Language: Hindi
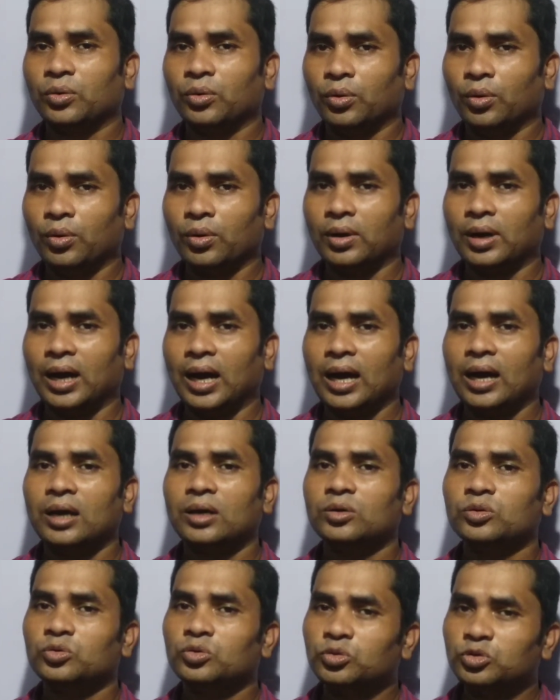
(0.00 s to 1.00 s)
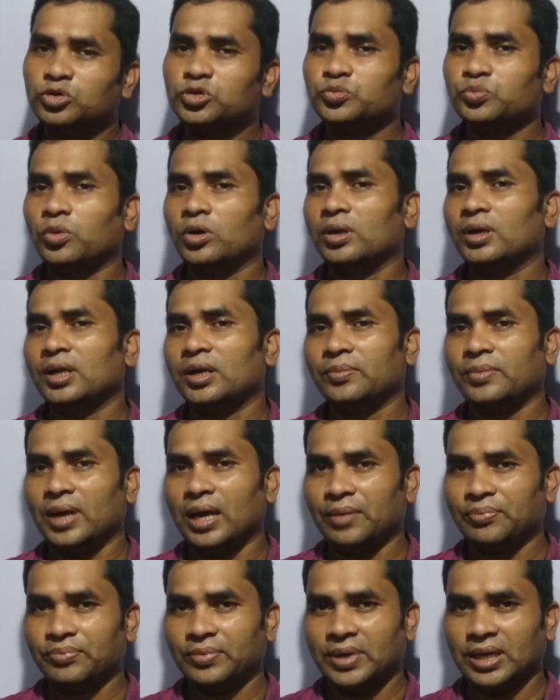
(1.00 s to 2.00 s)
होगा उस बॉयलर में
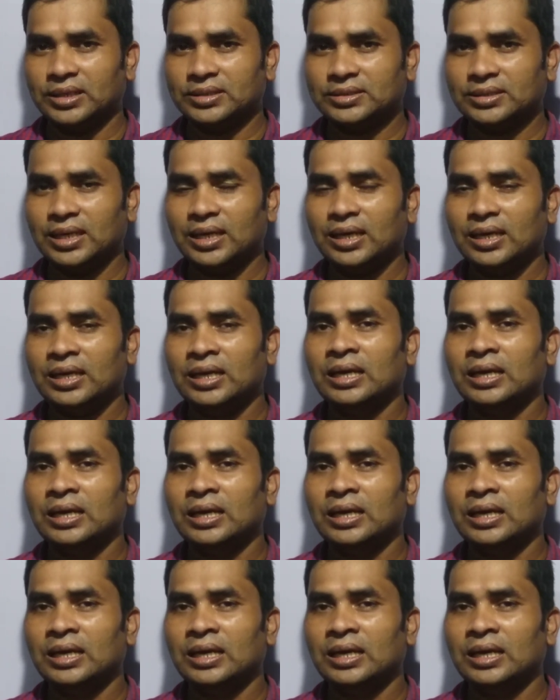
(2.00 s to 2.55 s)
आप कैसे